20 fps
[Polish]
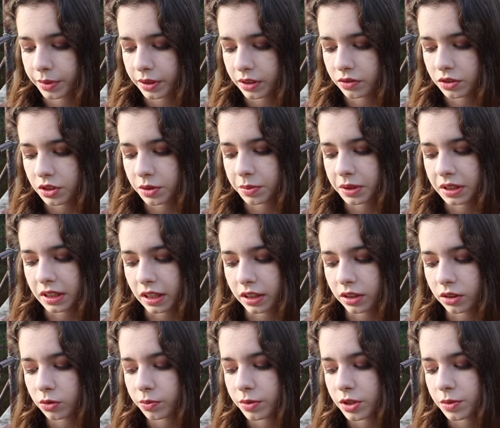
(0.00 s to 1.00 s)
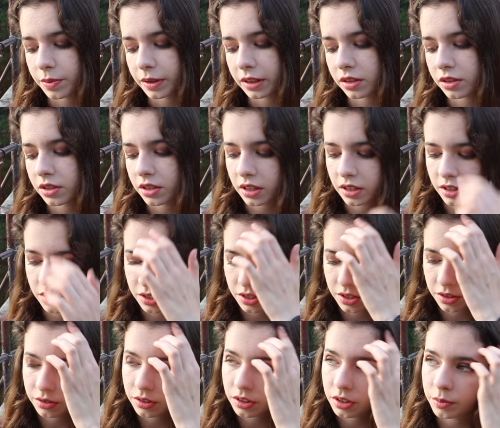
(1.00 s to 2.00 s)
Pierwsze pytanie, lubisz zmiany czy raczej
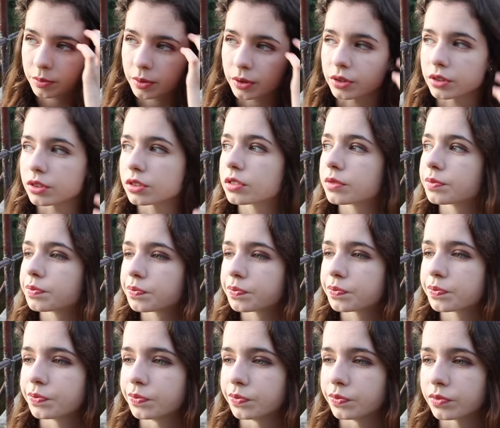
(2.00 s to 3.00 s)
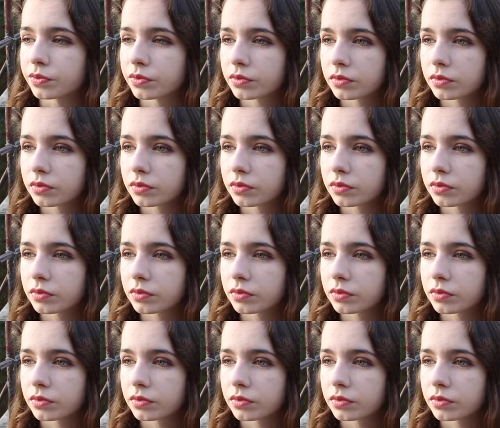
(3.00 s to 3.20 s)
się ich boisz? Hm.